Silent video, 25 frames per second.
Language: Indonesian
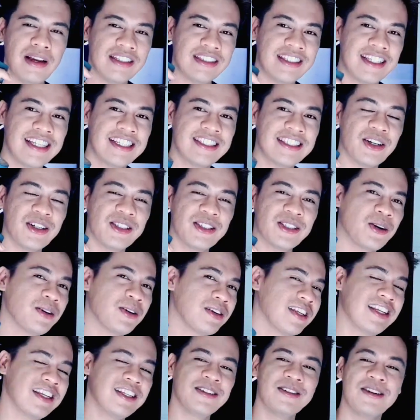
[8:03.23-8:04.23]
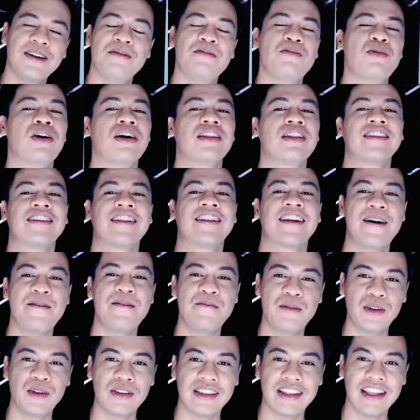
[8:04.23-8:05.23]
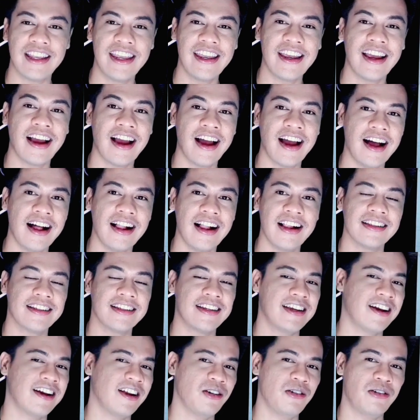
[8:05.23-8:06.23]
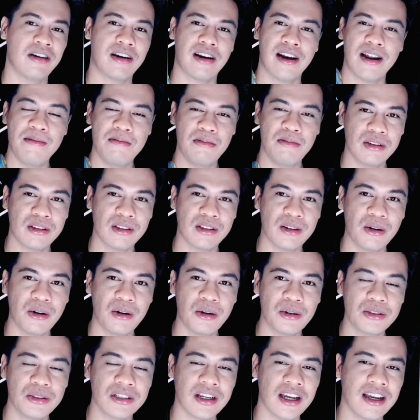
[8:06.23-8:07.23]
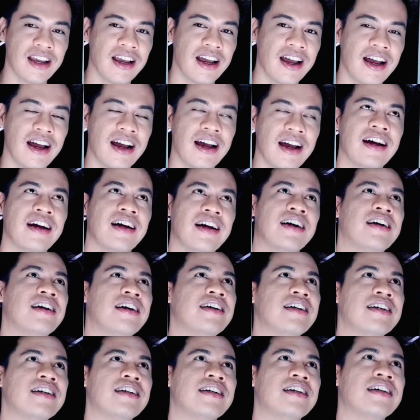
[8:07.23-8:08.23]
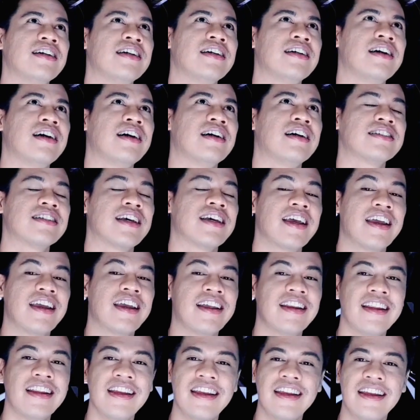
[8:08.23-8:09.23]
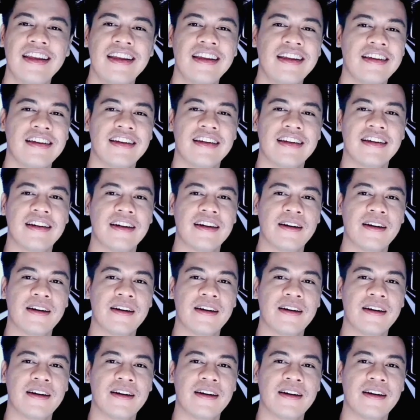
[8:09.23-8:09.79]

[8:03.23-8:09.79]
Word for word: masih cocoknya juga buat rambut ikal. Jadi kalau rambut lurus kayak saya ini